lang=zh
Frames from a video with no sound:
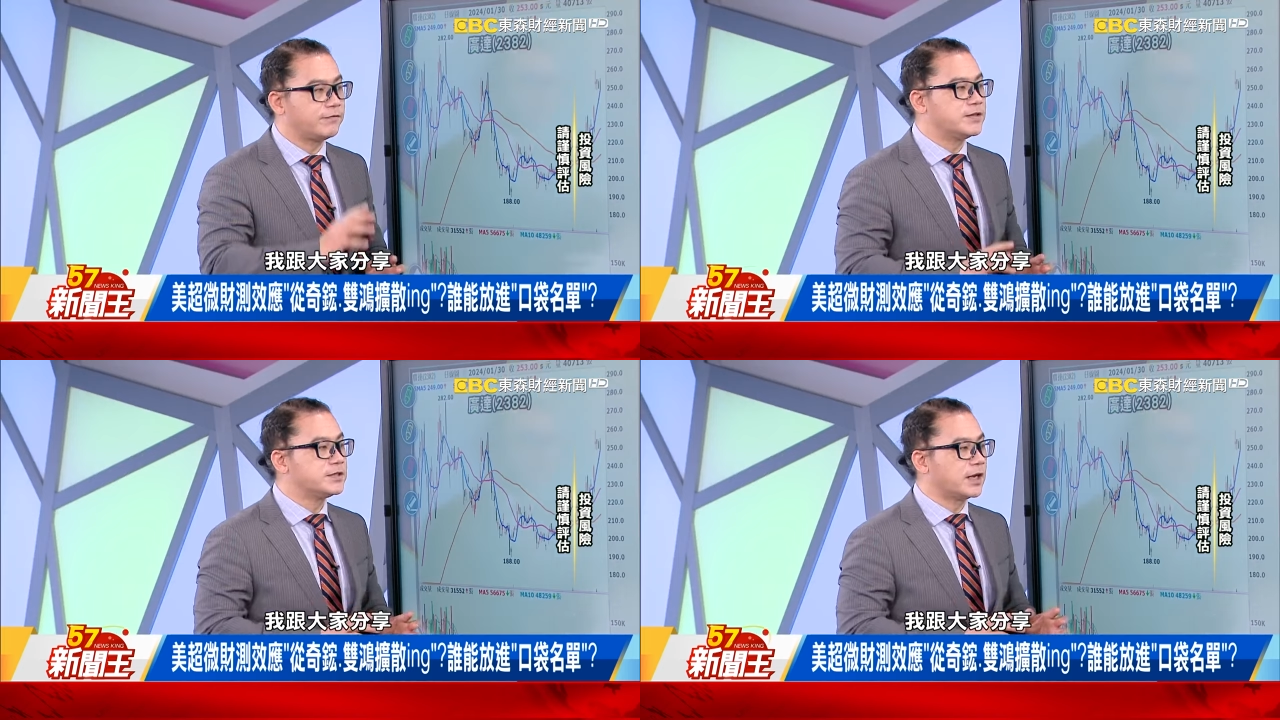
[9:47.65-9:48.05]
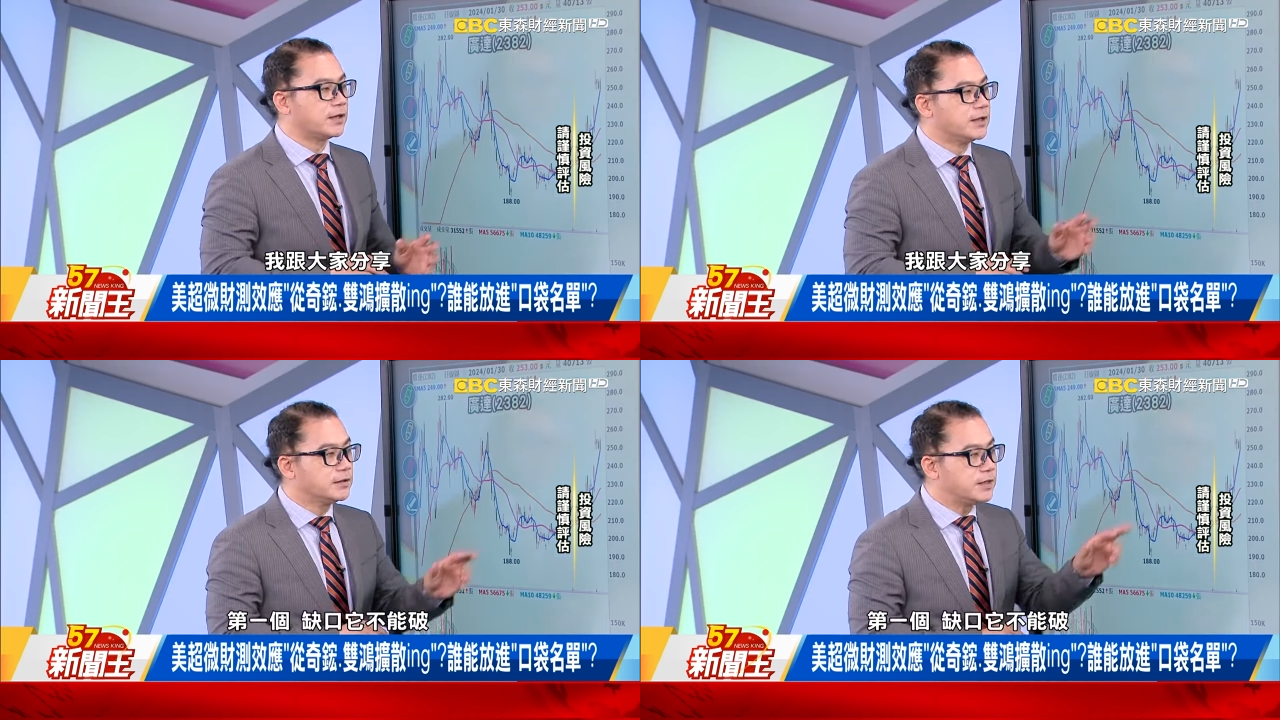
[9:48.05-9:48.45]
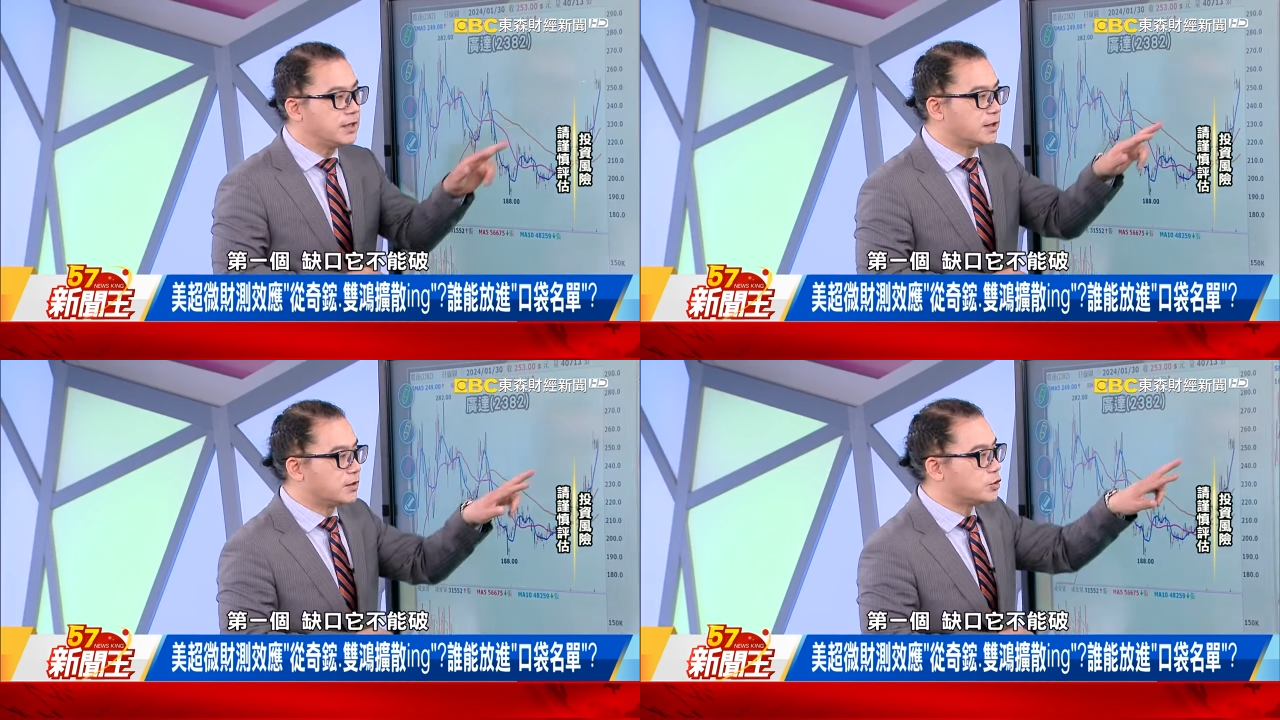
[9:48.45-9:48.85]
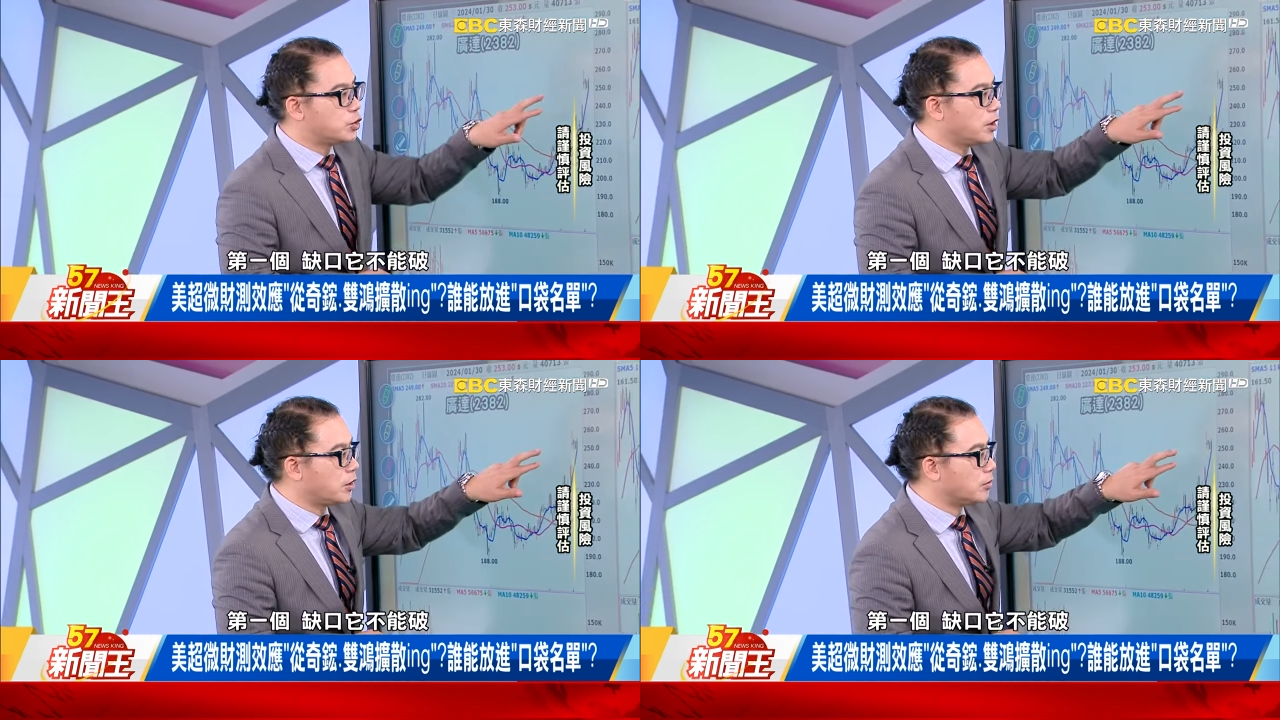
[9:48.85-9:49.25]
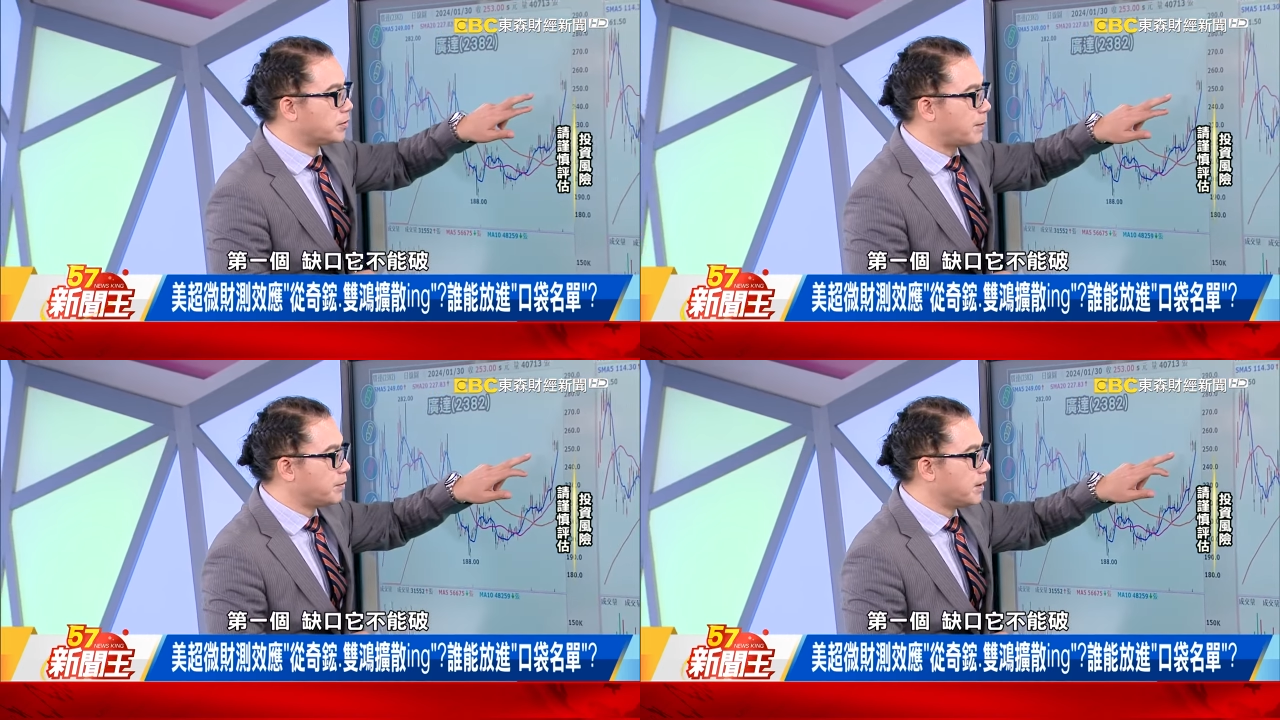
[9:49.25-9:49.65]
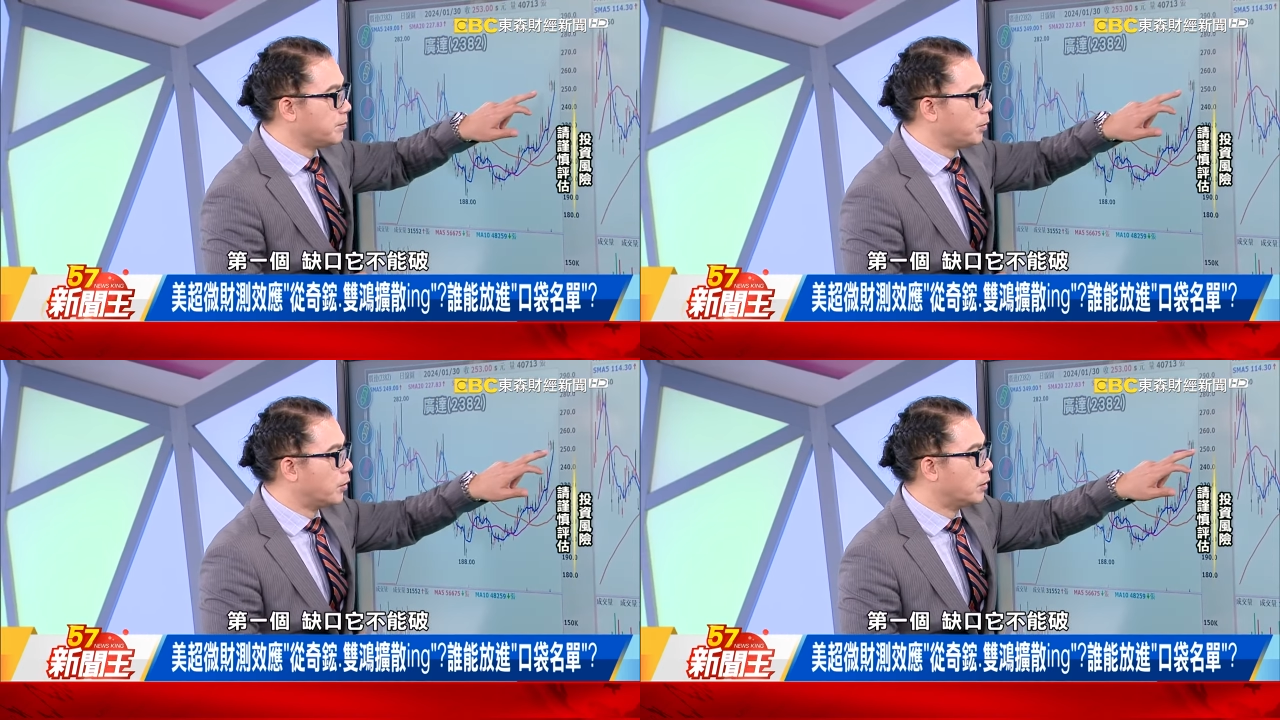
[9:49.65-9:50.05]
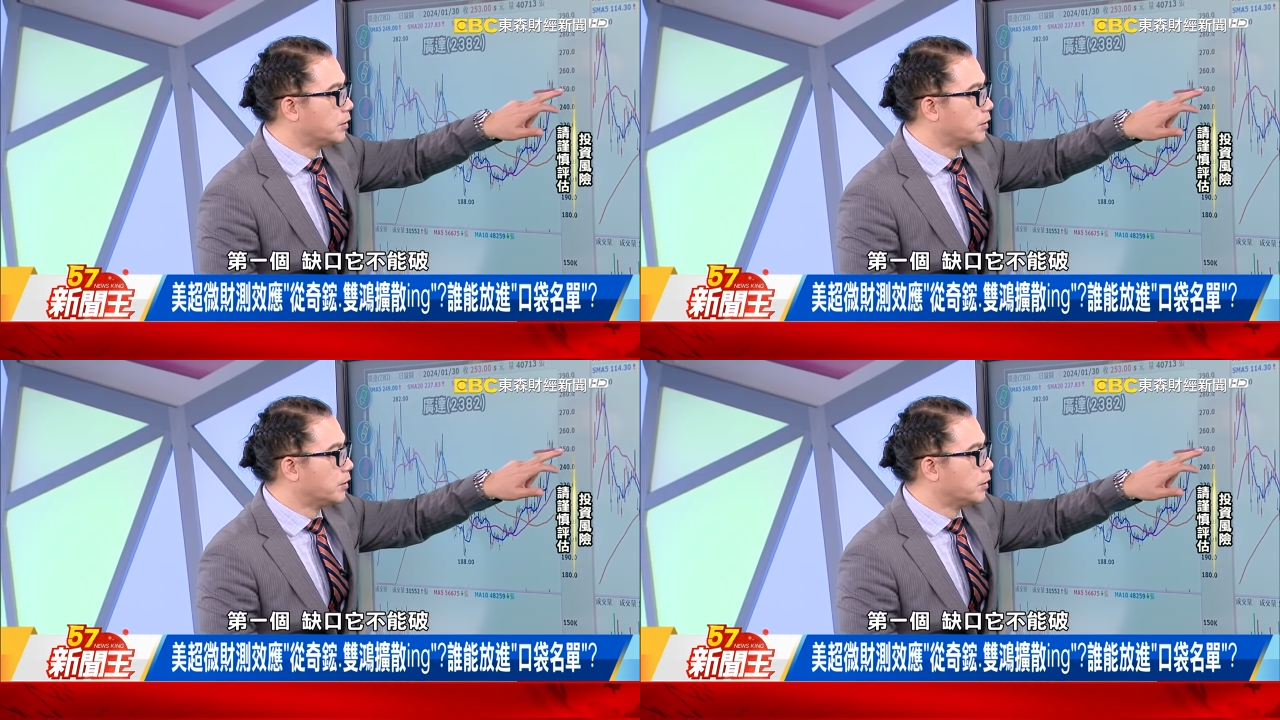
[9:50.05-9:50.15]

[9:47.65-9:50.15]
分享，第一个缺口它不能破，